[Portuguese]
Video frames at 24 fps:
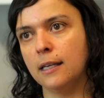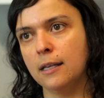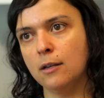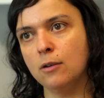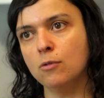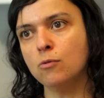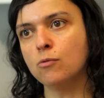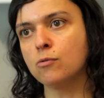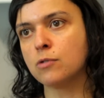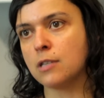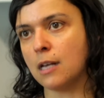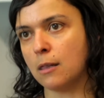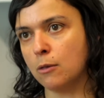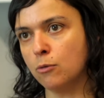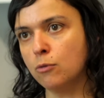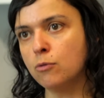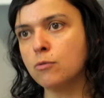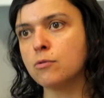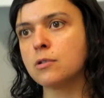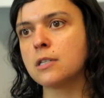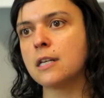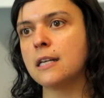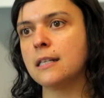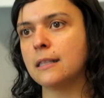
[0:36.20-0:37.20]
que os
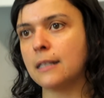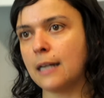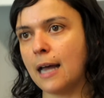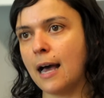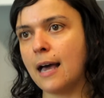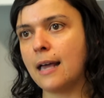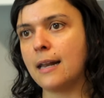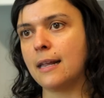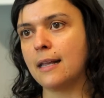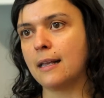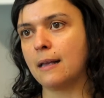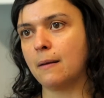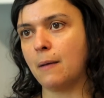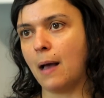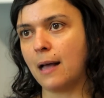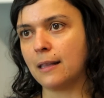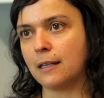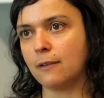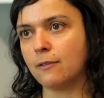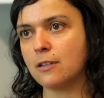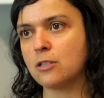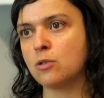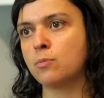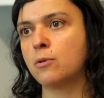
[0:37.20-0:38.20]
alunos que entrarem
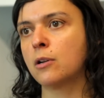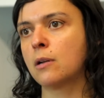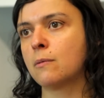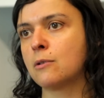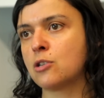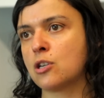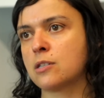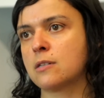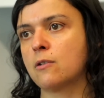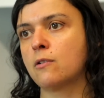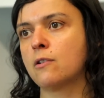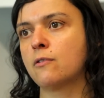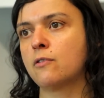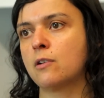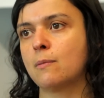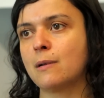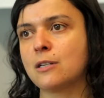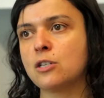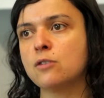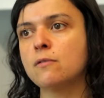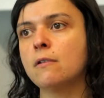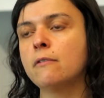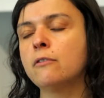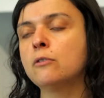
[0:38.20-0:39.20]
através do programa de ação
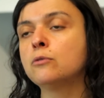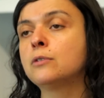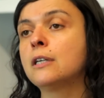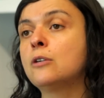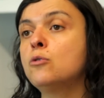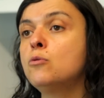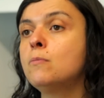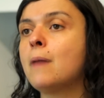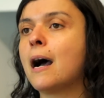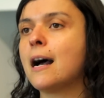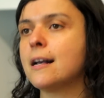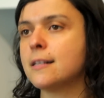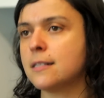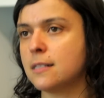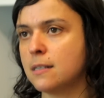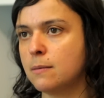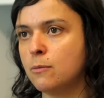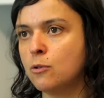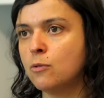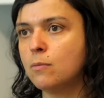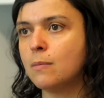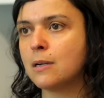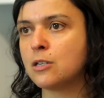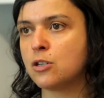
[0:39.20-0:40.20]
afirmativa vão ter no
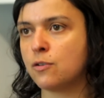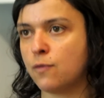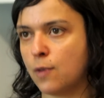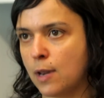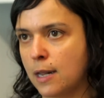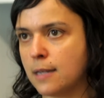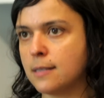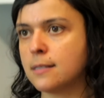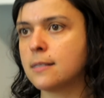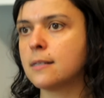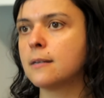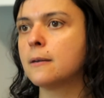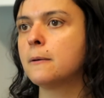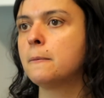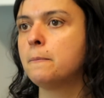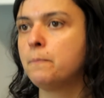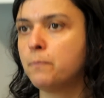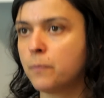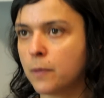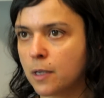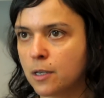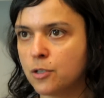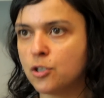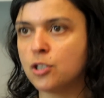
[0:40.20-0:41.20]
máximo uma diferença
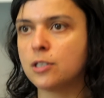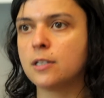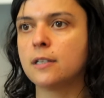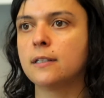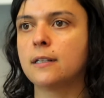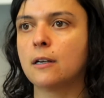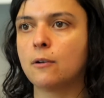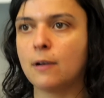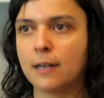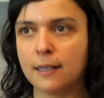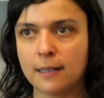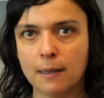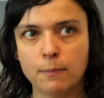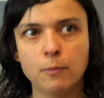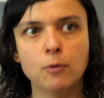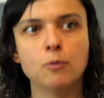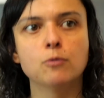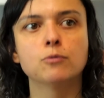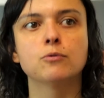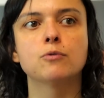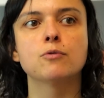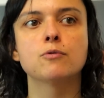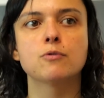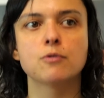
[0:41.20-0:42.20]
de 30, 40
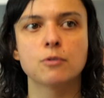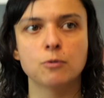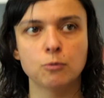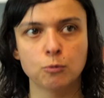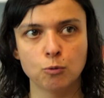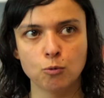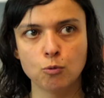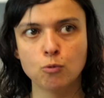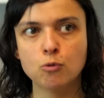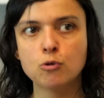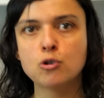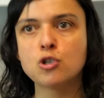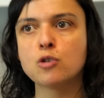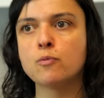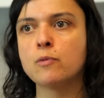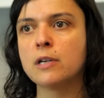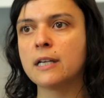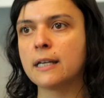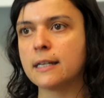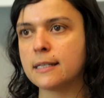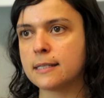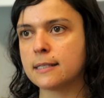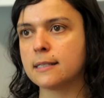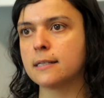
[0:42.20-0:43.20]
pontos do último
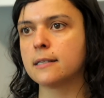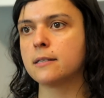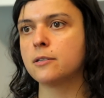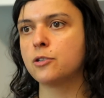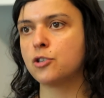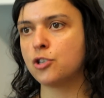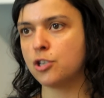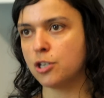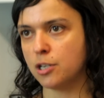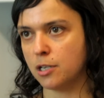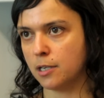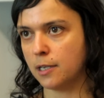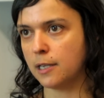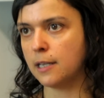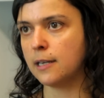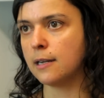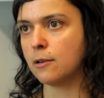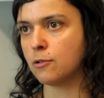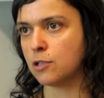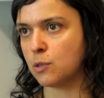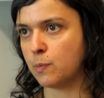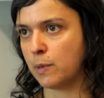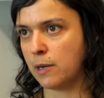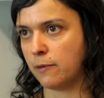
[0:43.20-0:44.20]
ingressante que
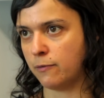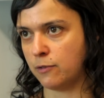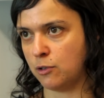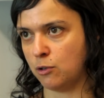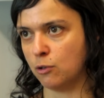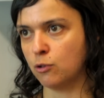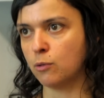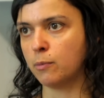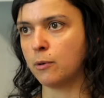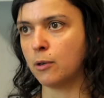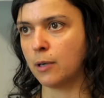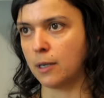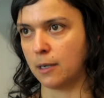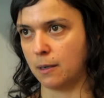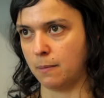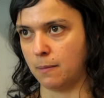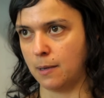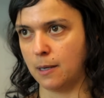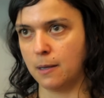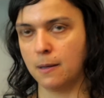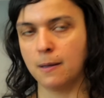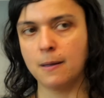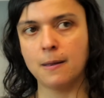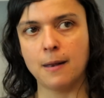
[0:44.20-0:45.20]
não se beneficiou do
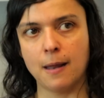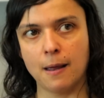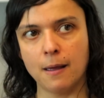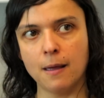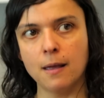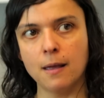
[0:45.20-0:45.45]
programa.